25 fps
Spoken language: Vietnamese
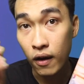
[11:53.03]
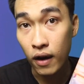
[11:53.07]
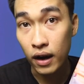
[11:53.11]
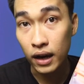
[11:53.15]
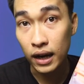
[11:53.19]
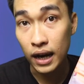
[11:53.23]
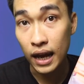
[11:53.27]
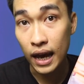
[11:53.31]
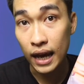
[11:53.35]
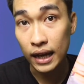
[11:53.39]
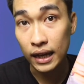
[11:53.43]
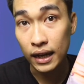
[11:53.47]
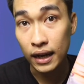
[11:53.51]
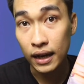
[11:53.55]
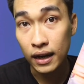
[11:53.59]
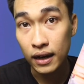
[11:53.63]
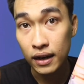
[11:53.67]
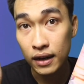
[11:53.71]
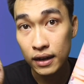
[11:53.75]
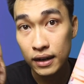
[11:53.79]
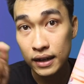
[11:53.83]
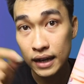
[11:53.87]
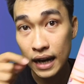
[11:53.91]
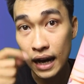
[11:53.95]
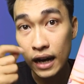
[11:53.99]
hoặc là
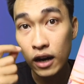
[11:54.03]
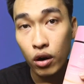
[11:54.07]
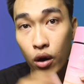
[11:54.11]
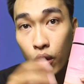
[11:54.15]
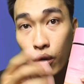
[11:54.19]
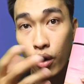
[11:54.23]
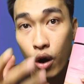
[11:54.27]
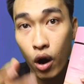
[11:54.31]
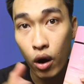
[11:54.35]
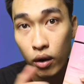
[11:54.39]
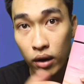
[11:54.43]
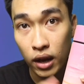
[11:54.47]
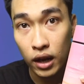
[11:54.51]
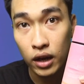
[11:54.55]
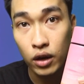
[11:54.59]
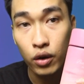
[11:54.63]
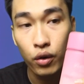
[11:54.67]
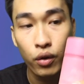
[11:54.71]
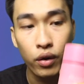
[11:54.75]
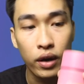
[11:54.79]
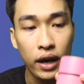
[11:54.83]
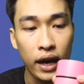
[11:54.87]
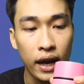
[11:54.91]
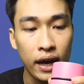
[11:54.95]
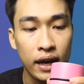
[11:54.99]
khắc logo lên
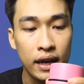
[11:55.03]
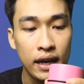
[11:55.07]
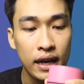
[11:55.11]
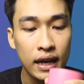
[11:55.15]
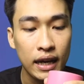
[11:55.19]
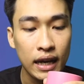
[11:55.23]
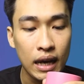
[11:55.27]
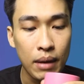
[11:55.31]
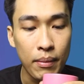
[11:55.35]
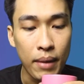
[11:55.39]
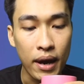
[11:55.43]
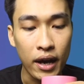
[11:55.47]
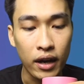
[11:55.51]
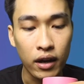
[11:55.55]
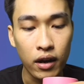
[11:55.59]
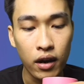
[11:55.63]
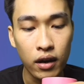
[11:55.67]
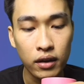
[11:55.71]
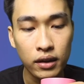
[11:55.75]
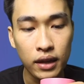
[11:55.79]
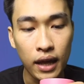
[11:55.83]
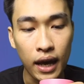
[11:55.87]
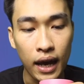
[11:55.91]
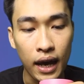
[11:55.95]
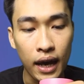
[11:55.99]
luôn ha. Các bạn
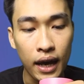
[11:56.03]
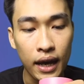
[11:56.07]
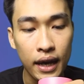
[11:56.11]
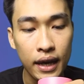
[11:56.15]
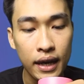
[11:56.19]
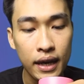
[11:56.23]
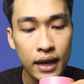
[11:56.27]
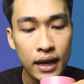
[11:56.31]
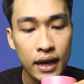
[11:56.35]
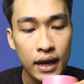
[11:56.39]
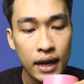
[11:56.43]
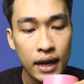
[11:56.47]
có thể